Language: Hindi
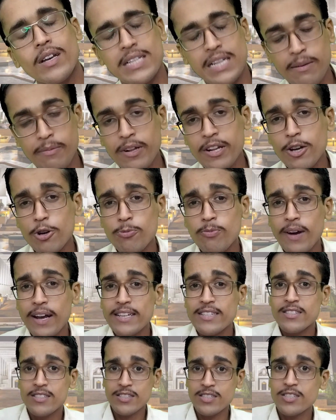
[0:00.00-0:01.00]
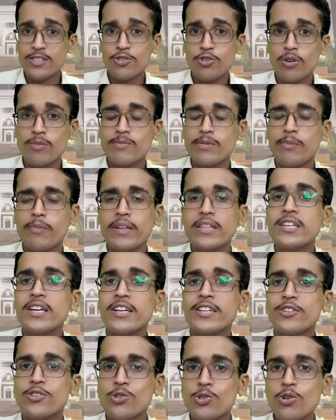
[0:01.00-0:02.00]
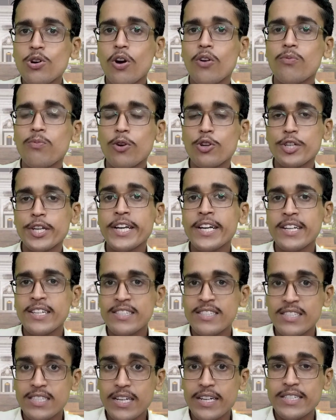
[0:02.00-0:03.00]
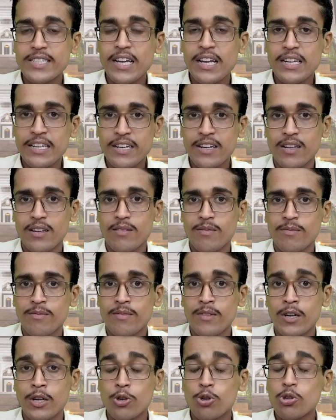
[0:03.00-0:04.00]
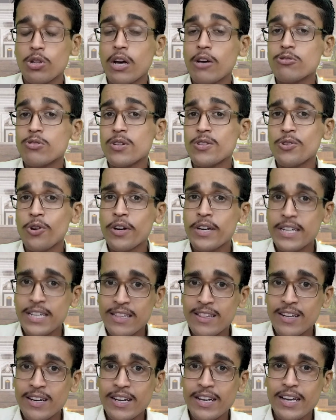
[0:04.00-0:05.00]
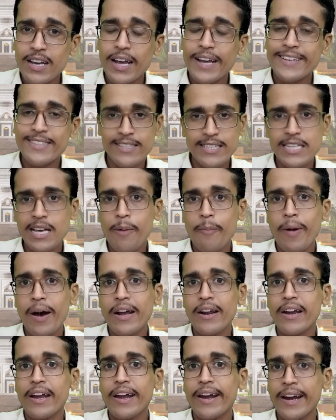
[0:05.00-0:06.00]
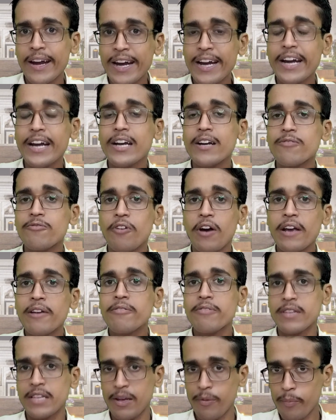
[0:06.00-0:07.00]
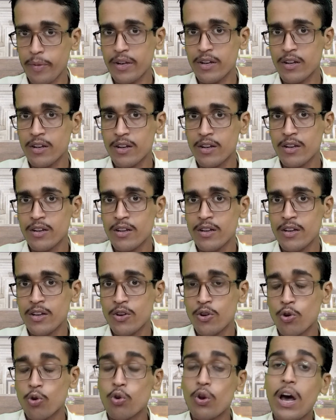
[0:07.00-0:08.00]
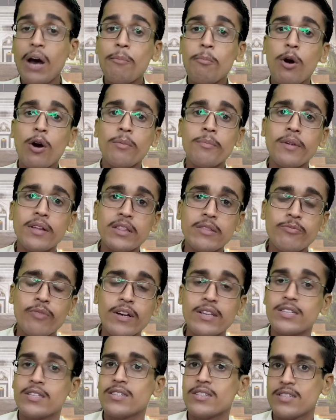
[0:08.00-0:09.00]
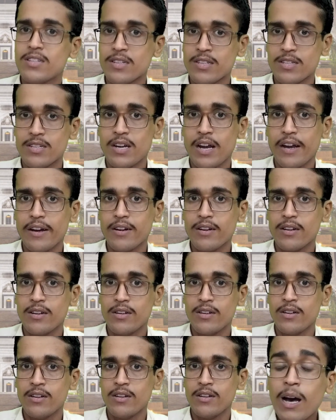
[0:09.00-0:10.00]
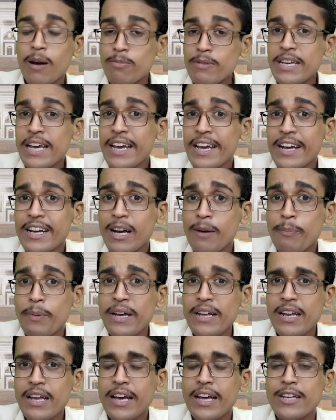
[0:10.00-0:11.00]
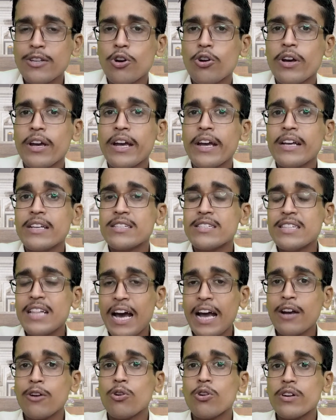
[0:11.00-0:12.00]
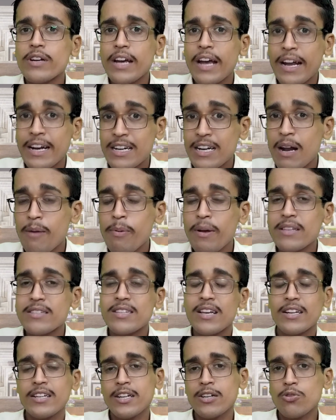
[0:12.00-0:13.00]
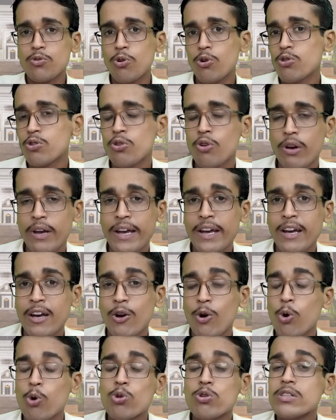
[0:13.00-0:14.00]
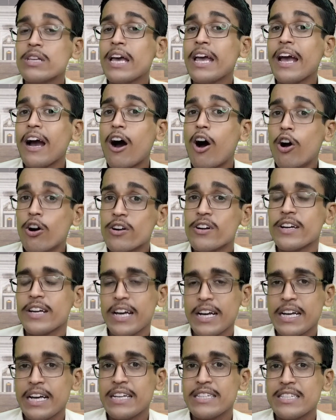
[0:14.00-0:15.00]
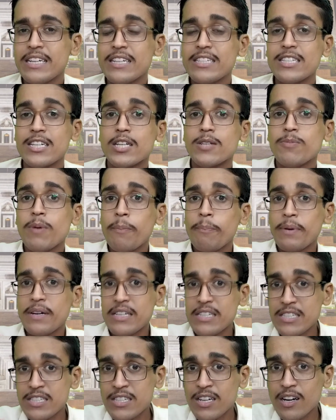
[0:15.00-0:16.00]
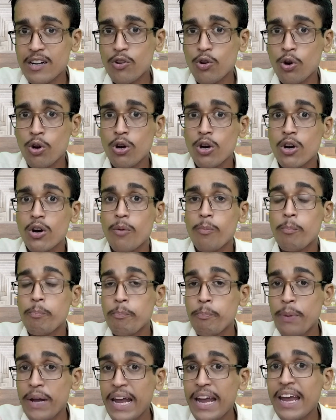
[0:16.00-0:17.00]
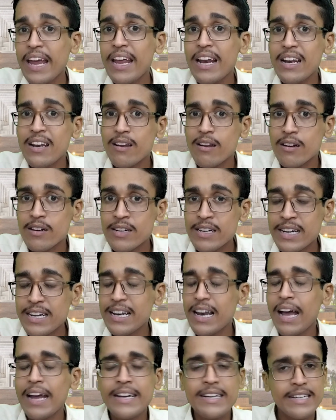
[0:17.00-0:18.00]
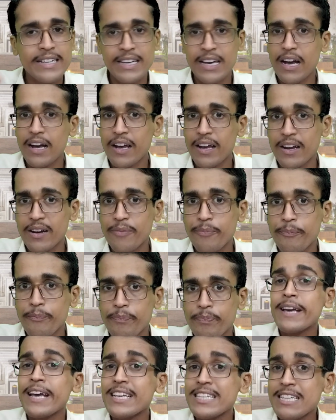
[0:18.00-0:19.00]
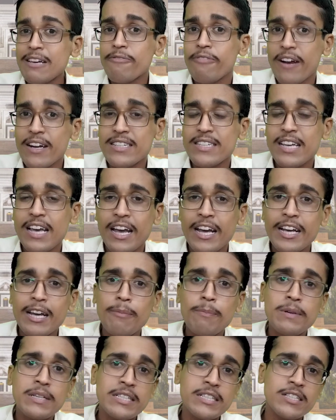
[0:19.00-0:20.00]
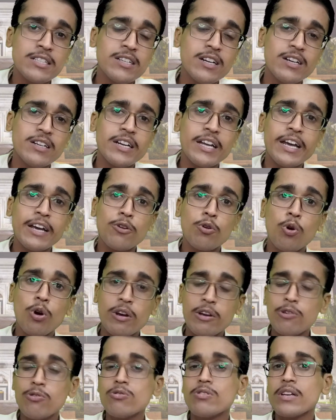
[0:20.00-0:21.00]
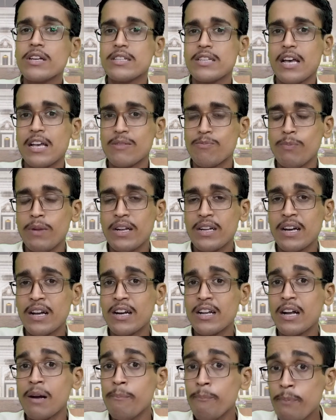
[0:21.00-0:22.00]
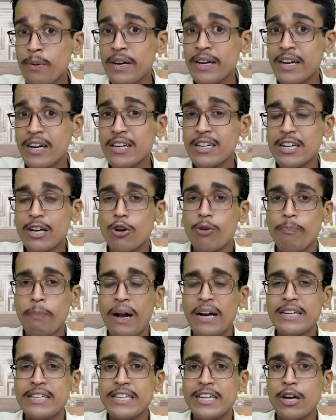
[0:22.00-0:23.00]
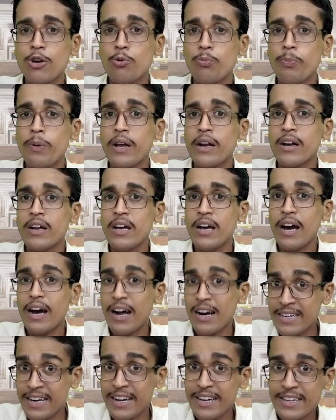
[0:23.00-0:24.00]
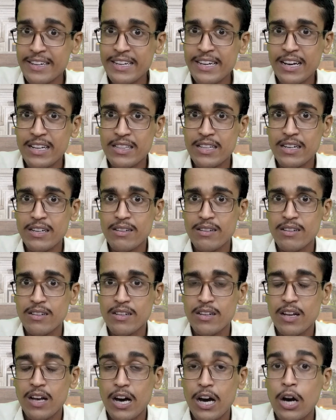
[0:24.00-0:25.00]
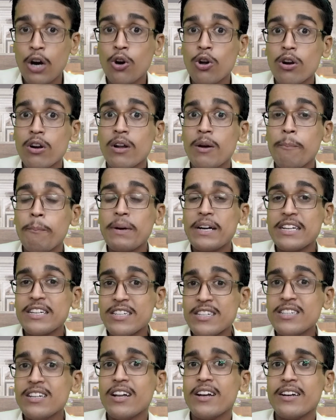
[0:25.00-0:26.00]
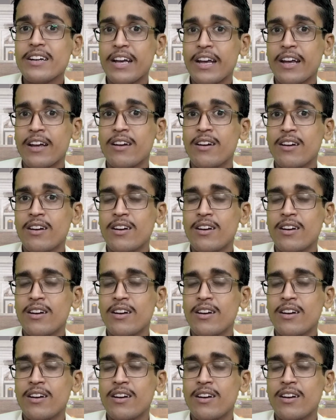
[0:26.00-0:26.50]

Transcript: अस्सलाम वालेकुम गाइस दिस इज जमलियन यू आर वाचिंग जेड जे लीगल 2023 एससीएमआर 857 गुलाम मोहम्मद वर्सेस डिस्ट्रिक्ट अब ये एक अपील है जो कि सिंध हाई कोर्ट के हैदराबाद सर्किट कोर्ट जो है उसके ऑर्डर के अगेंस्ट है जिसमें पिटिशनर को बेल डिक्लाइन किया गया केस के फैक्ट्स ये हैं कि पिटिशनर ने कोक्यूज के साथ मिलकर कंप्लेनेंट पार्टी के ऊपर अटैक किया था और पिटिशनर ने